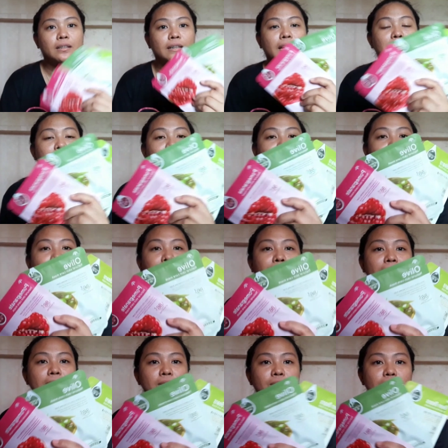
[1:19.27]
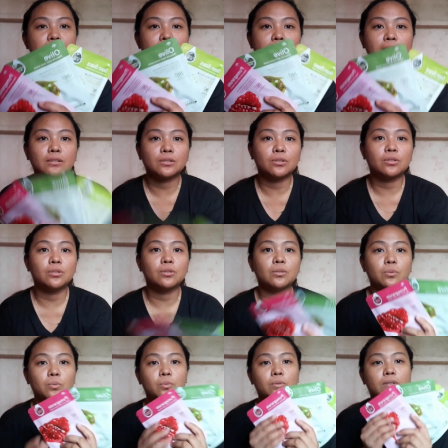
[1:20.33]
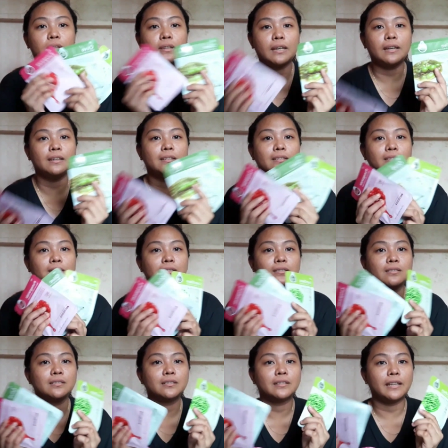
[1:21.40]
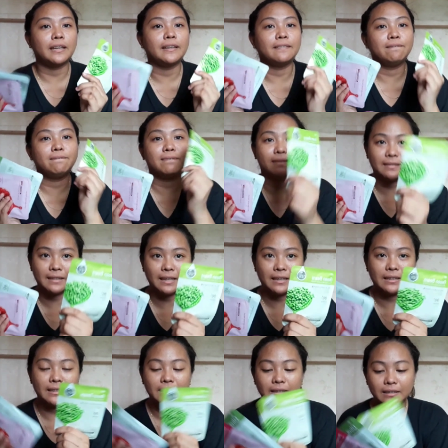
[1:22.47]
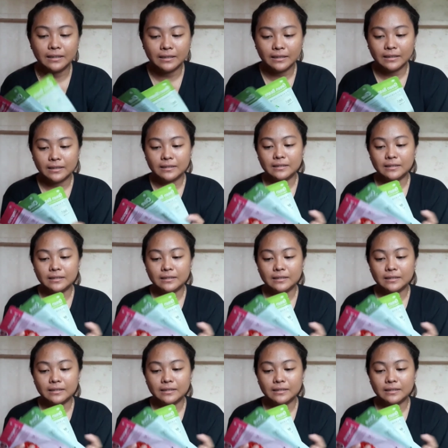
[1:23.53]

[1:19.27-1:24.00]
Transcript: Grabe, 10 pesos lang to. 10, 10, 10.